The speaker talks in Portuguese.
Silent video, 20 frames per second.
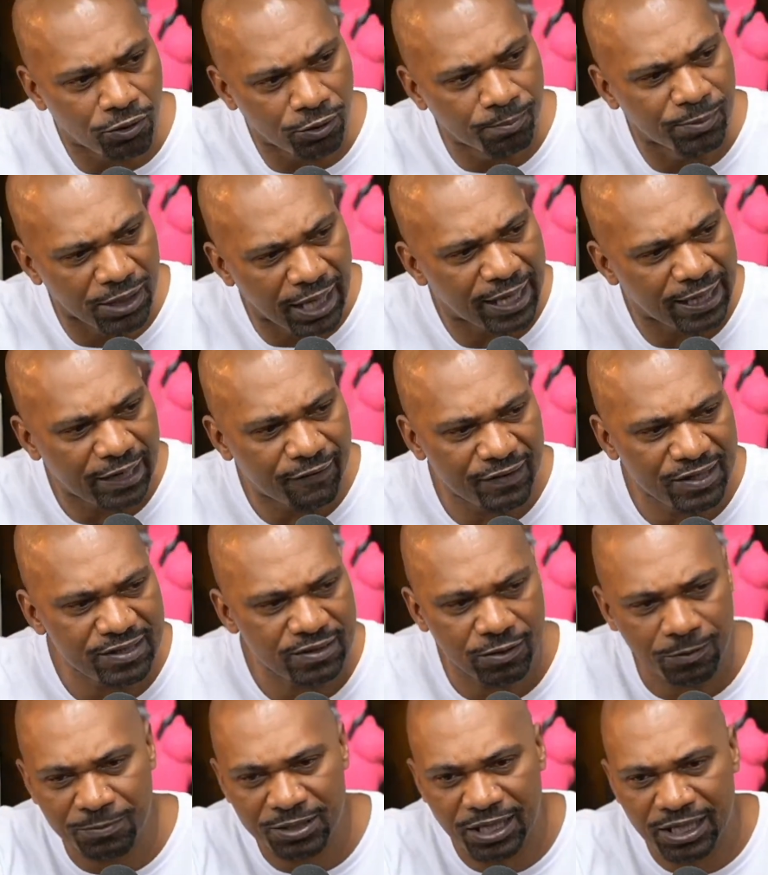pediu, me dá a
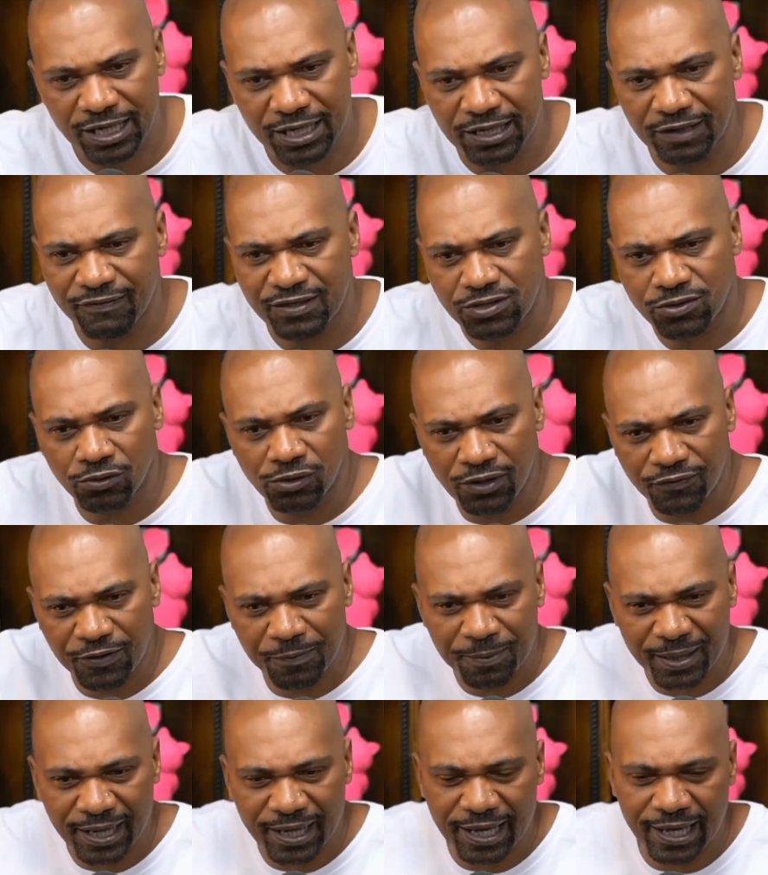gravação, me deram a gravação, eu
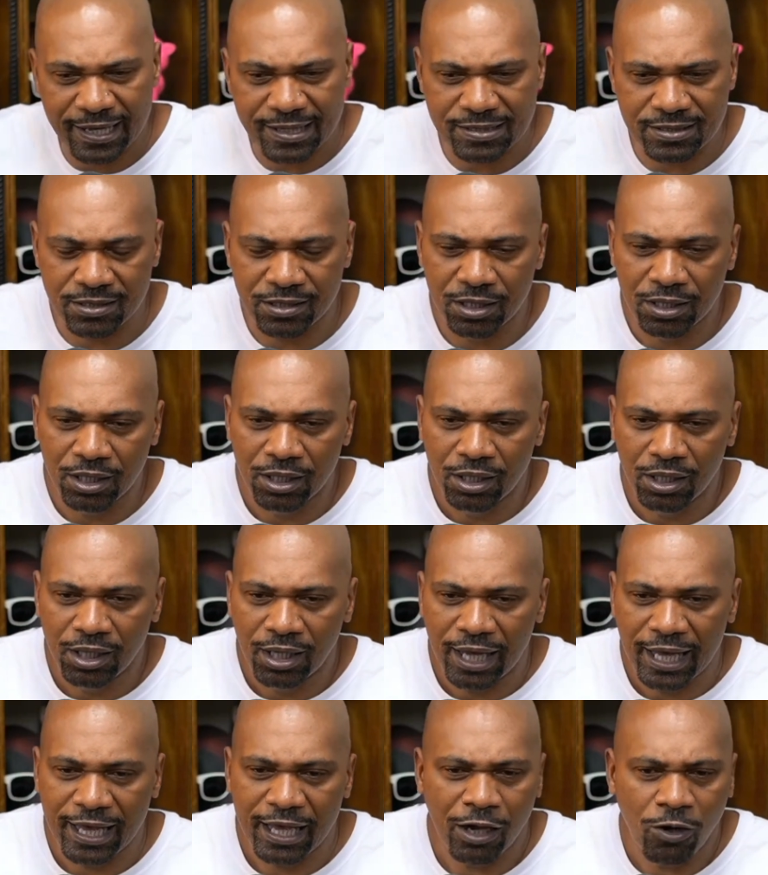levei para casa.
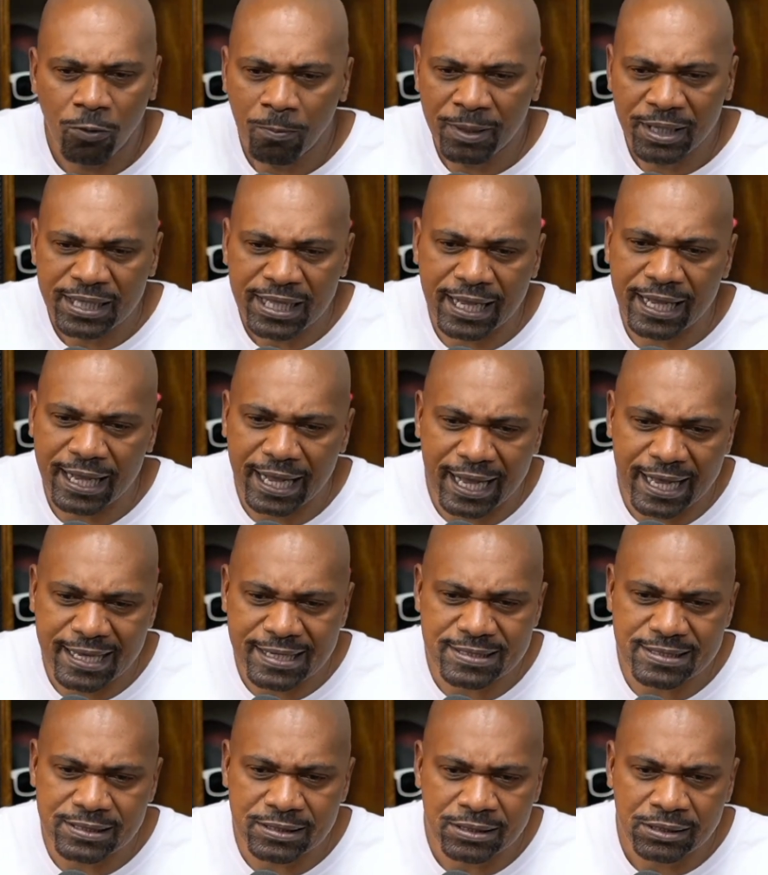Aí arrumando a
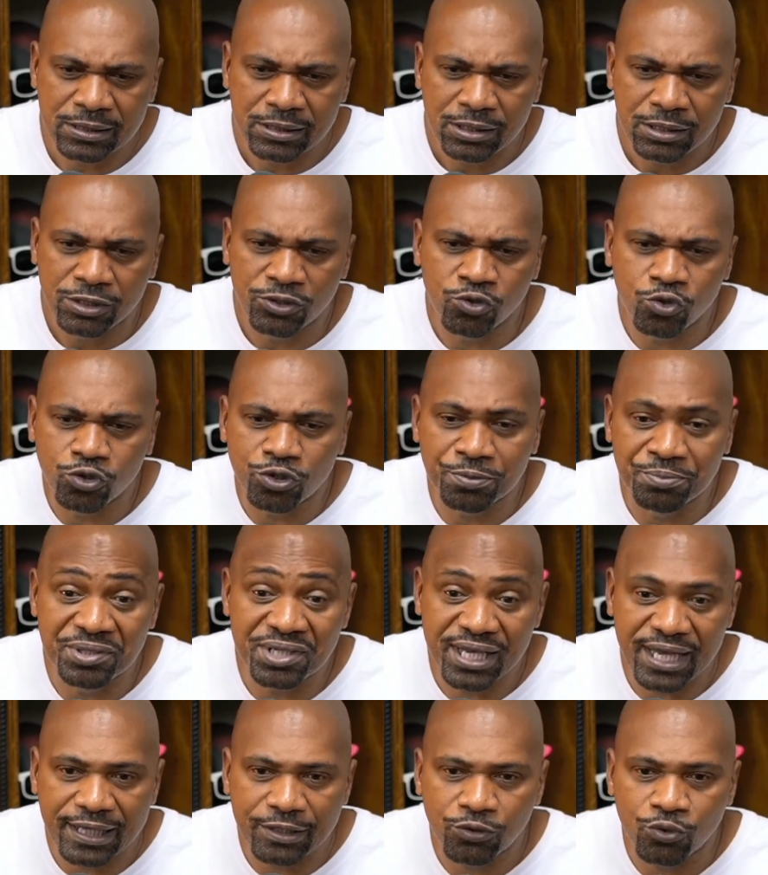casa, em
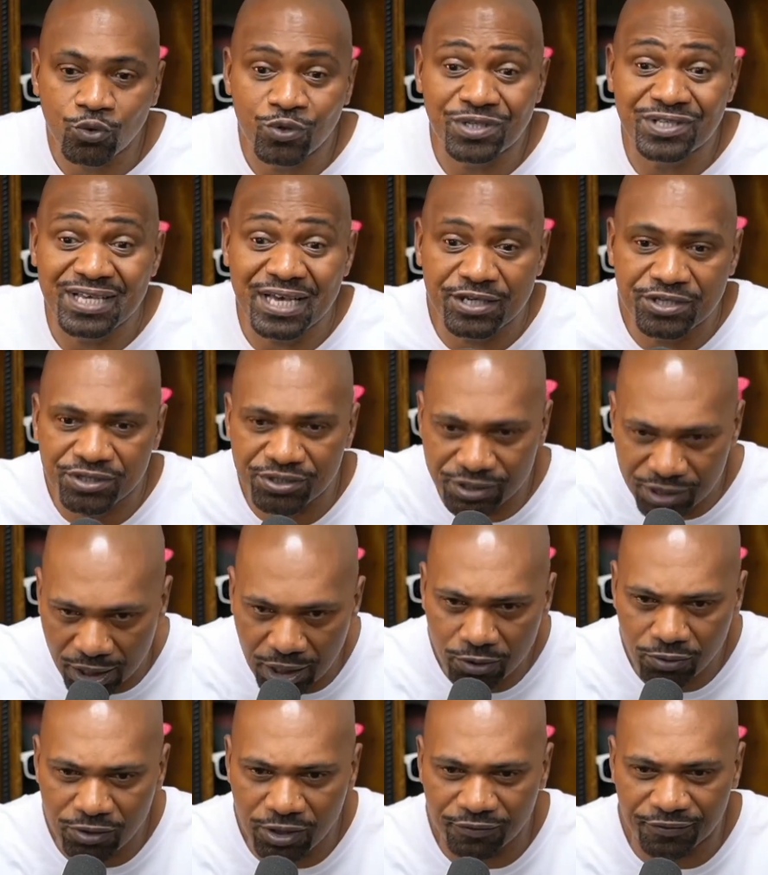2014
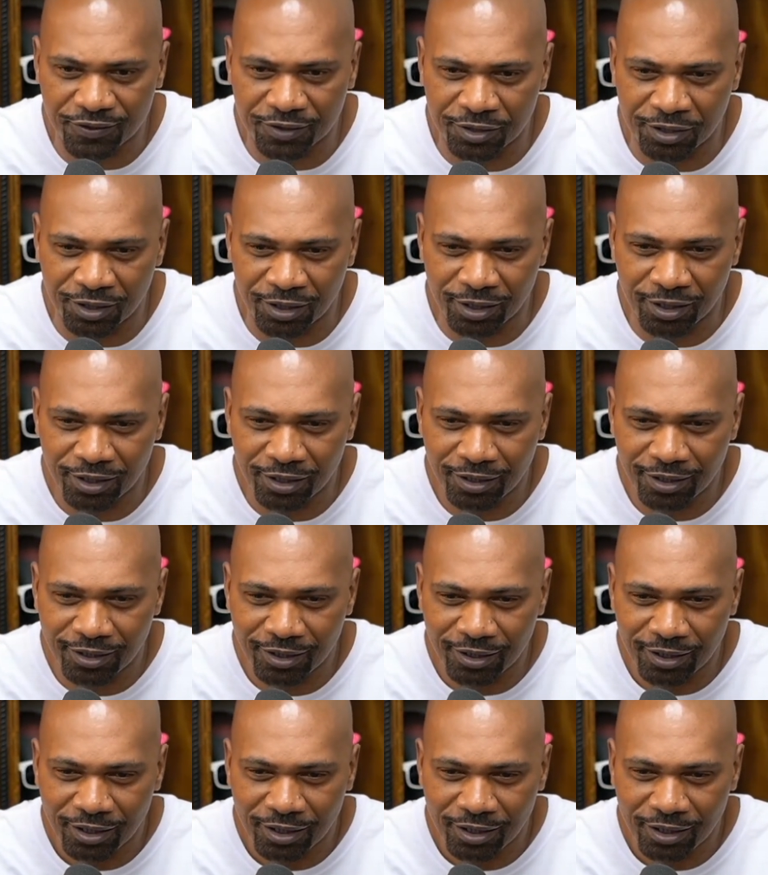achei o DVD.